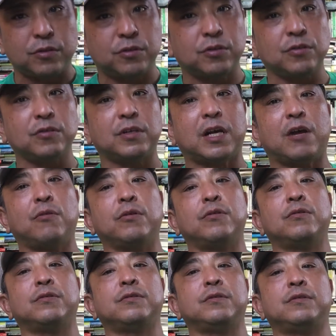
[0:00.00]
循環を
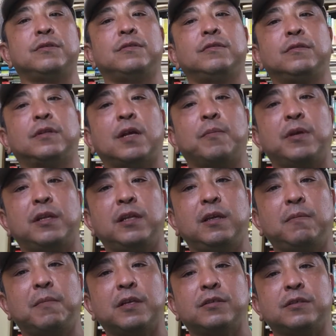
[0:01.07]
良くするため
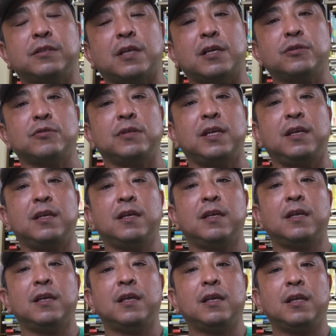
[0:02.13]
にまず最初に
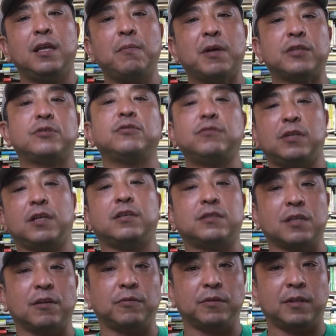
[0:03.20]
今すぐでき
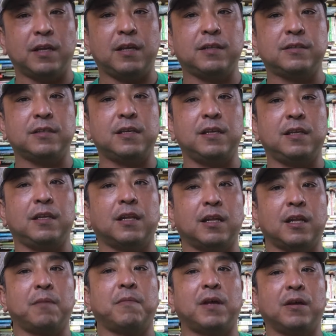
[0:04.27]
ちゃうんで月に
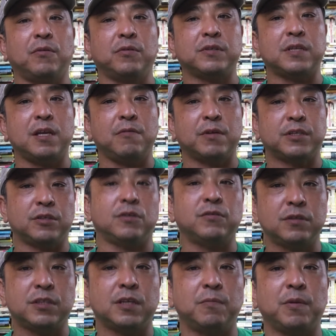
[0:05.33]
7万5千円は支
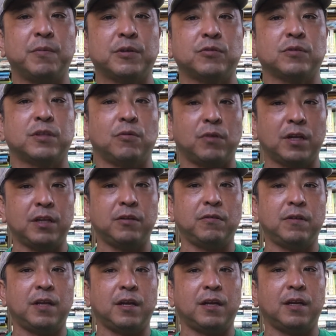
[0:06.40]
給してみましょうお金
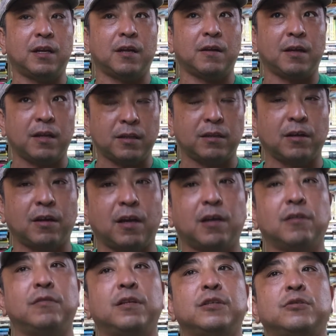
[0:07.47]
の流れがあって変
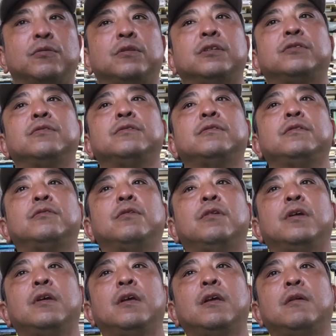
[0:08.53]
わるでしょうってそうすると
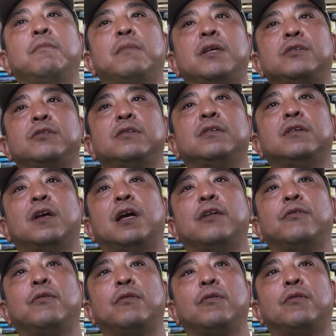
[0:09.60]
まずあ
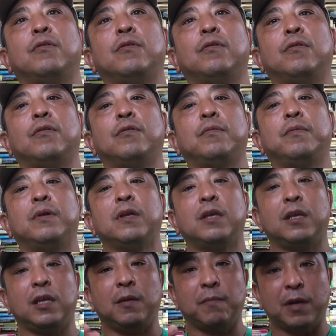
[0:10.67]
の
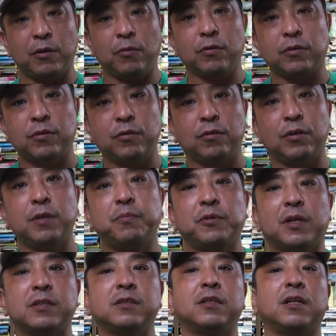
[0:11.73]
今の給料に
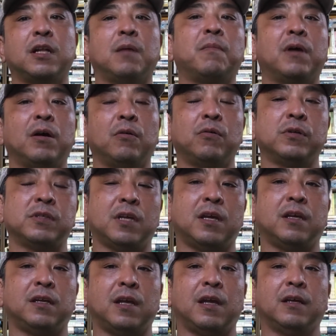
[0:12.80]
プラス7万5千
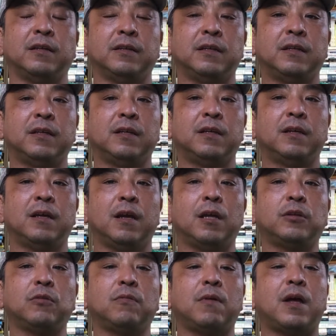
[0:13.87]
円
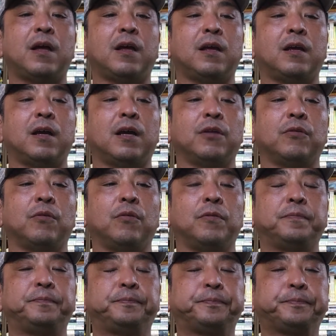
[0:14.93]
あとはあの、